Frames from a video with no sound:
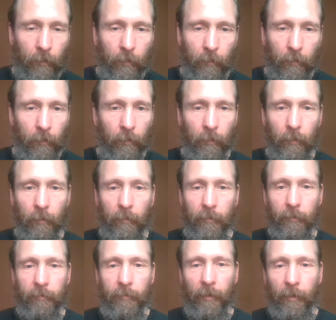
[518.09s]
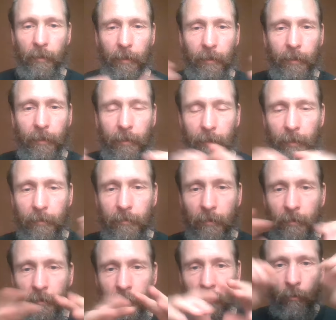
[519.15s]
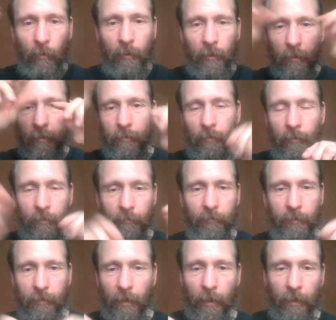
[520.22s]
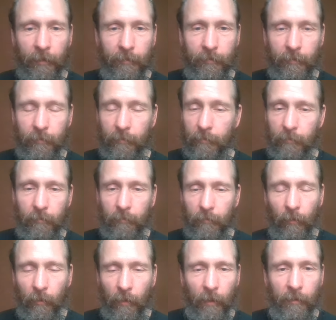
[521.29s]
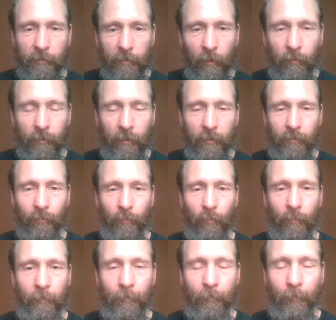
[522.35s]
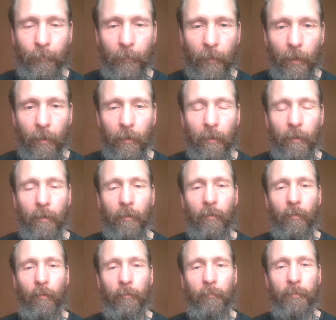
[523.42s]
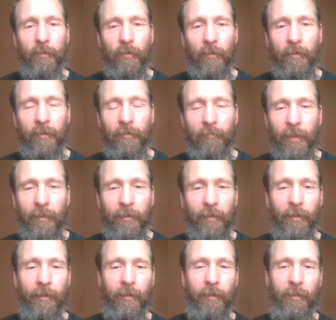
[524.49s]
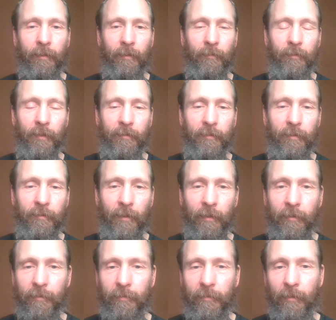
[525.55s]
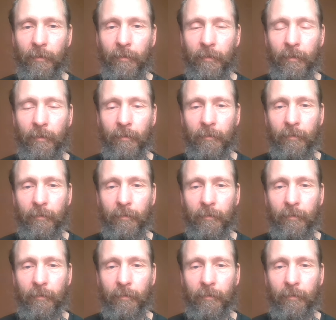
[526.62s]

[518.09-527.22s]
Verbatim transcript: äh, diese Energiegitter, Currygitter oder wie sie heißen, das, gehört alles auch dazu. Und besonders wichtig, und das ist eines der